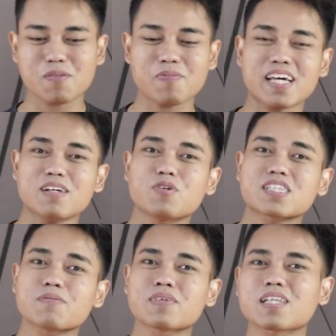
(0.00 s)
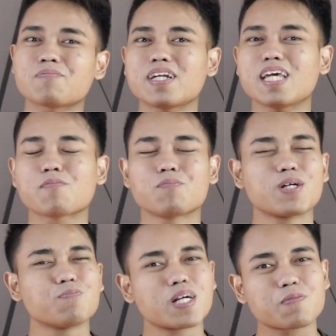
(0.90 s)
Apalagi buat temen-temen yang
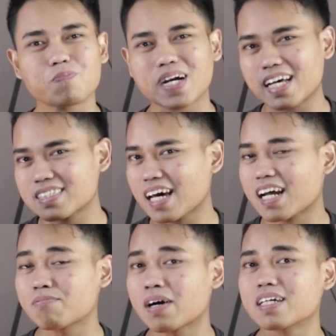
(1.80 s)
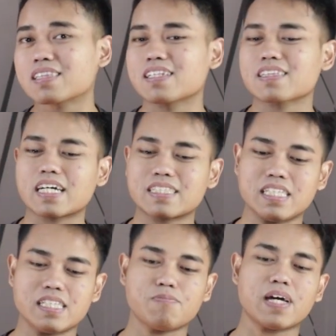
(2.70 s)
bener-bener penasaran banget tentang
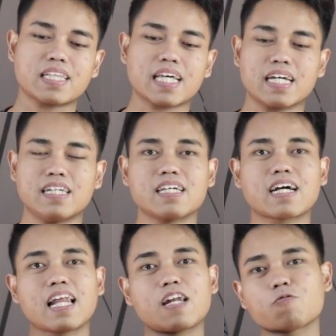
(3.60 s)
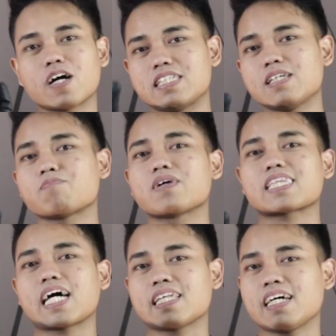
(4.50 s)
si GPR Tech ini, kalian wajib
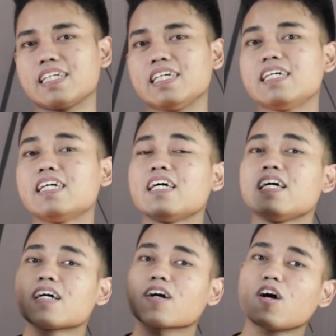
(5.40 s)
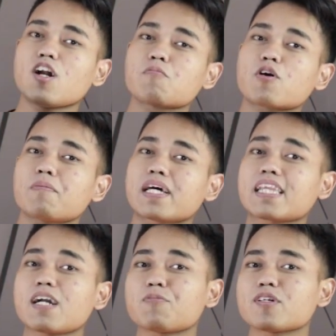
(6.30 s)
bertanya di kolom
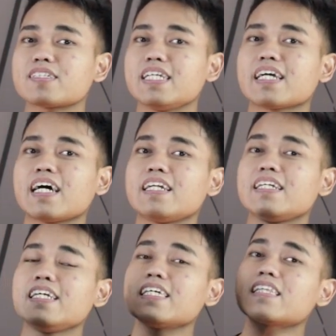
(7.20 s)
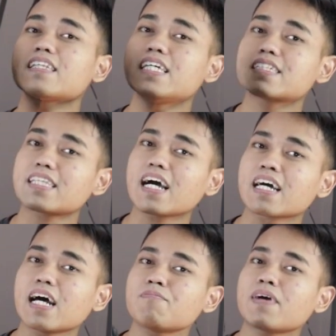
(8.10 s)
komentar postingan di
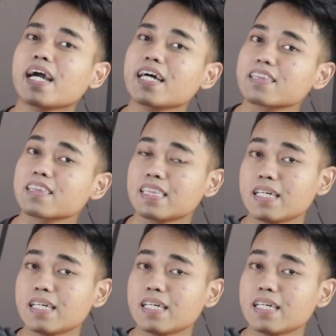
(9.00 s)
Instagram at